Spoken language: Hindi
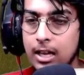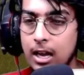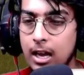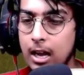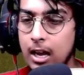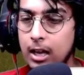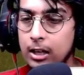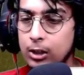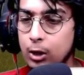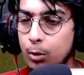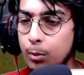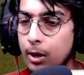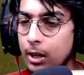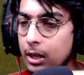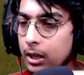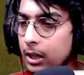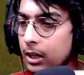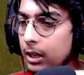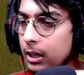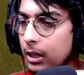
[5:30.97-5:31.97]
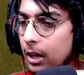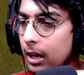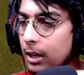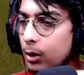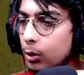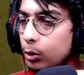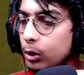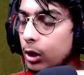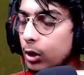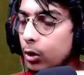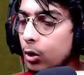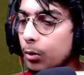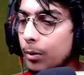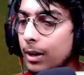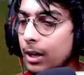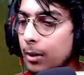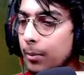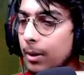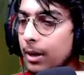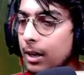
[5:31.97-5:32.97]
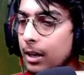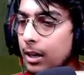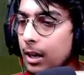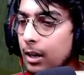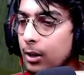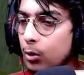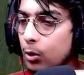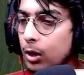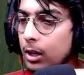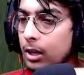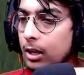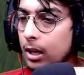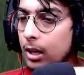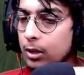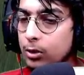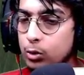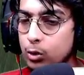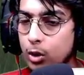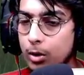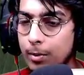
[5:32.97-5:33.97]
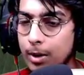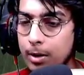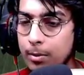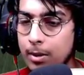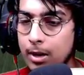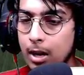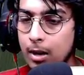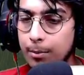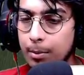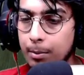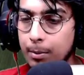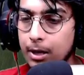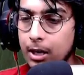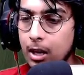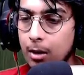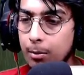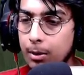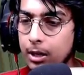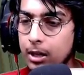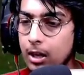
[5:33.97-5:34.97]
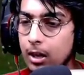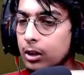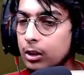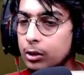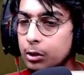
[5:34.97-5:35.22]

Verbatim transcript: आ जाओ भाई राइनो देखो भाई हमारे राइनो लेके आ चुका भाई मैं यहाँ पे बढ़िया बढ़िया